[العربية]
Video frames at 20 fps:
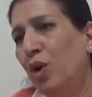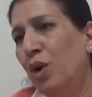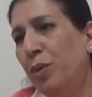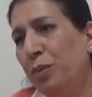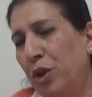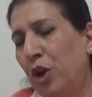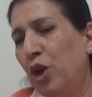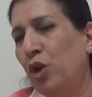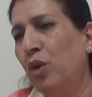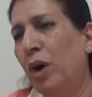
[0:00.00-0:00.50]

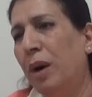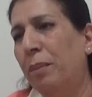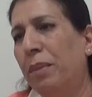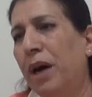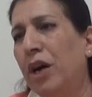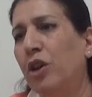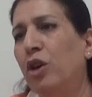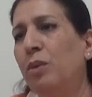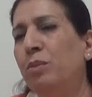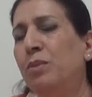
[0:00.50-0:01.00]
ويبتعدوا عن
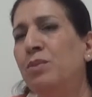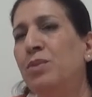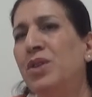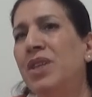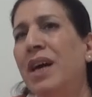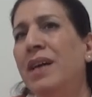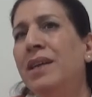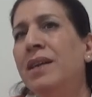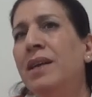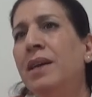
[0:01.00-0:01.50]
بعضهم
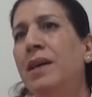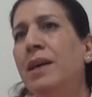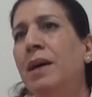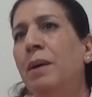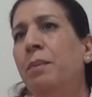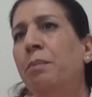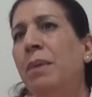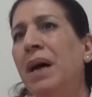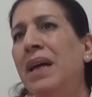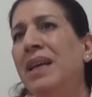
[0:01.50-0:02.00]
مشان
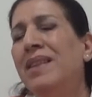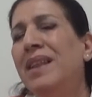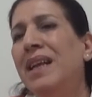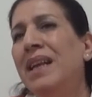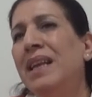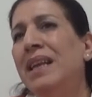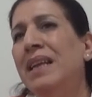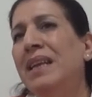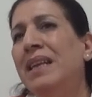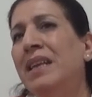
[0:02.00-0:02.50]
ما
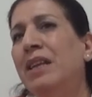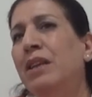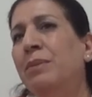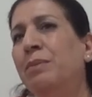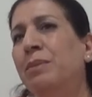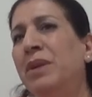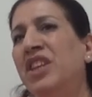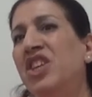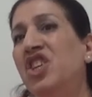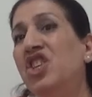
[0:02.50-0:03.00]
يضل
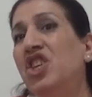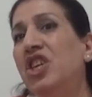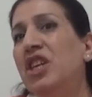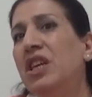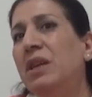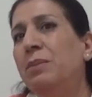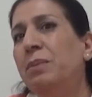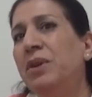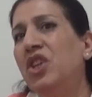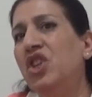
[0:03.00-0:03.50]

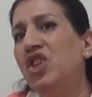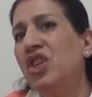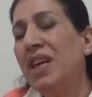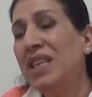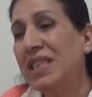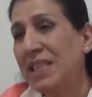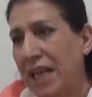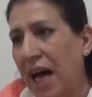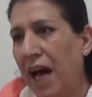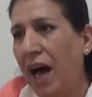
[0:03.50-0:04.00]
متجهين
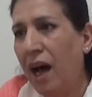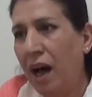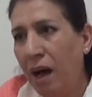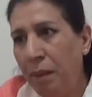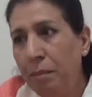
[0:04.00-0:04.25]
باتجاه الصح